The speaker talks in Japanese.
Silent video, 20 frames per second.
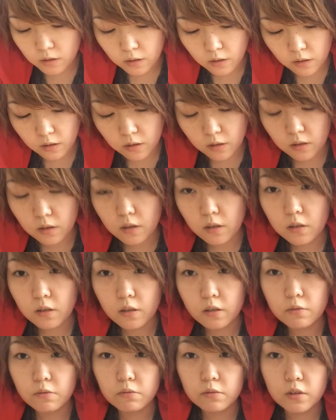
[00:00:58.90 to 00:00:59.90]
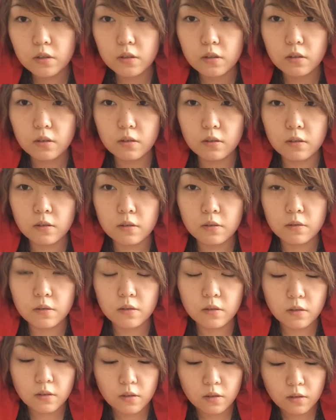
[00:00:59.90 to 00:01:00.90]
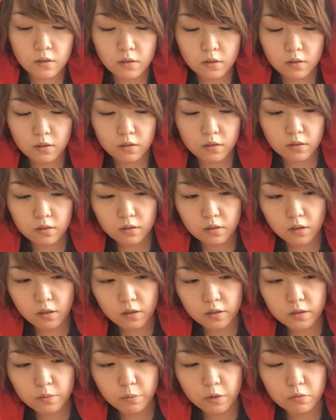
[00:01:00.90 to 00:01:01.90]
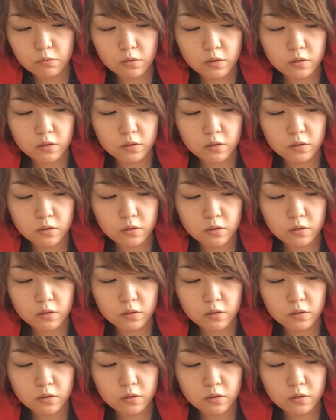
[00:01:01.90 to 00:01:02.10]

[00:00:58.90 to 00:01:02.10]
さえ辛いのにからしマヨ